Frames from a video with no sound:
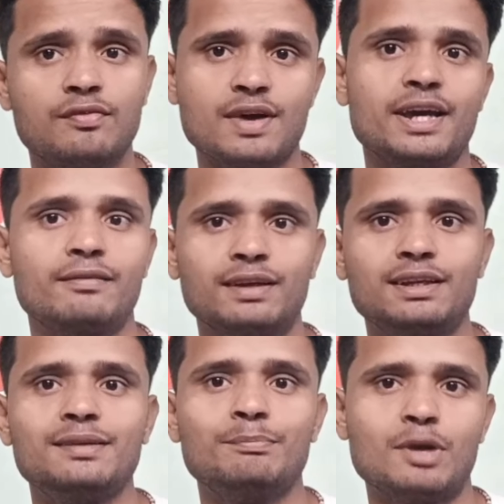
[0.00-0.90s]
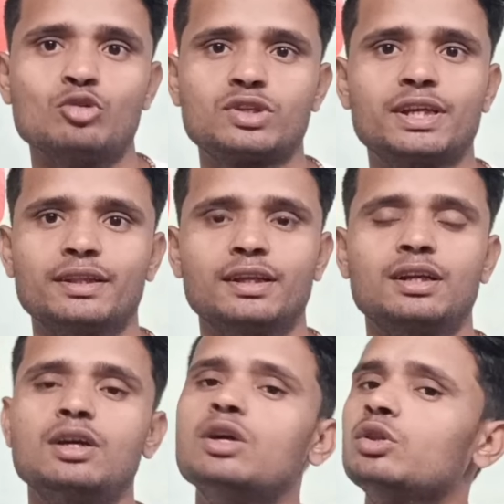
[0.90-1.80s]
वायर वाले माउस के
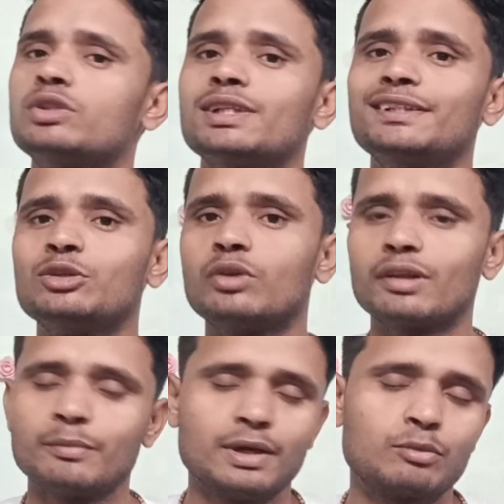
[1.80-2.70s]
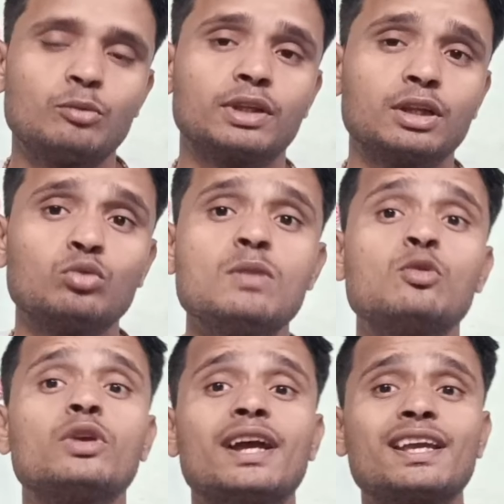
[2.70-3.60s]
अंदर तो चलिए शुरू करता मैं आपको बताता हूँ
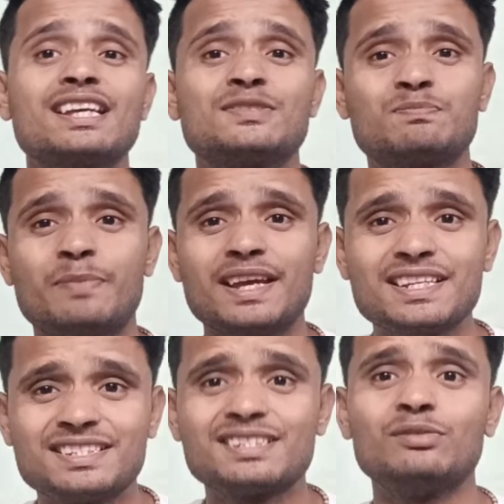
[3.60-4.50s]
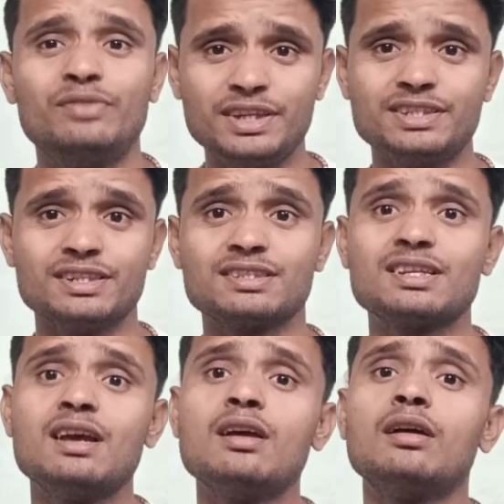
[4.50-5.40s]
आपको क्या क्या स्पेशल
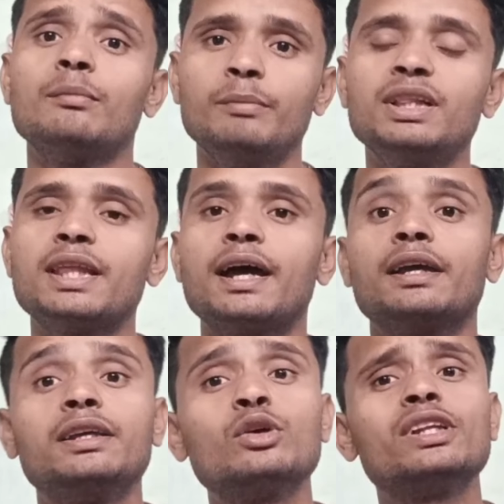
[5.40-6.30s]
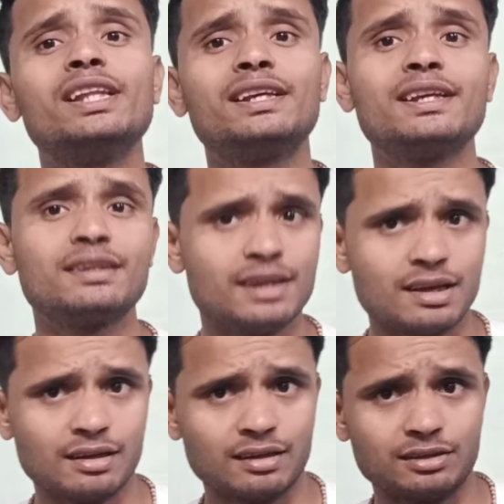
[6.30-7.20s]
फीचर्स मिलता है क्योंकि देखिए
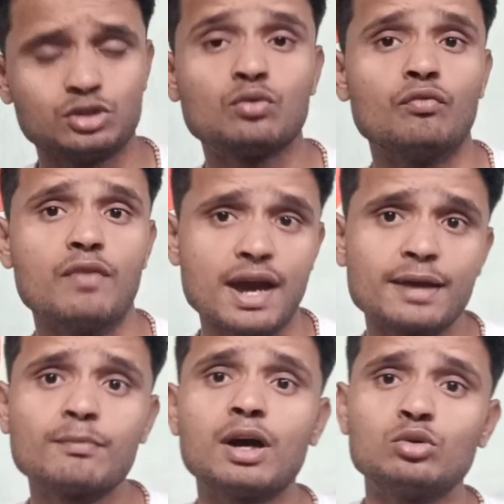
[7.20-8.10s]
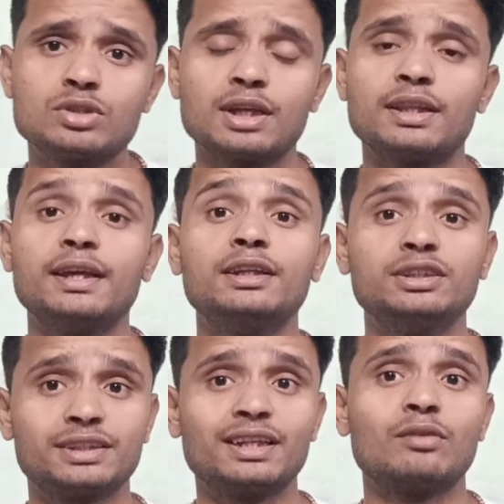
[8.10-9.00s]
जो वायर माउस आते हैं
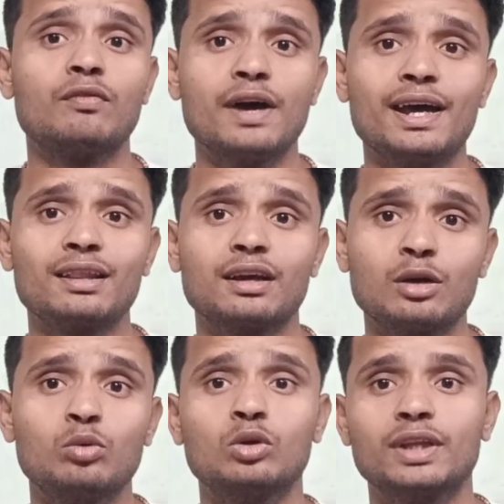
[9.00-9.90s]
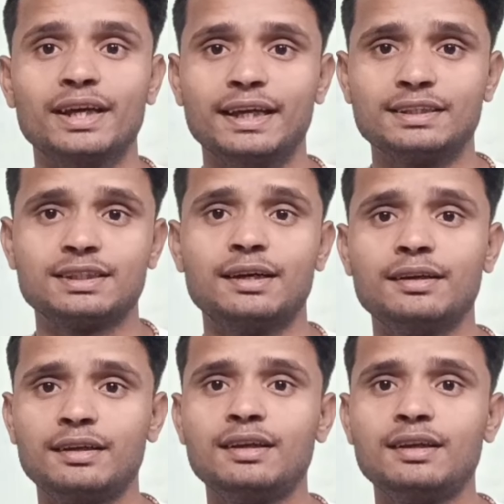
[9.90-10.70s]
जिसके अंदर वायर लगा हुआ होता है ऐसा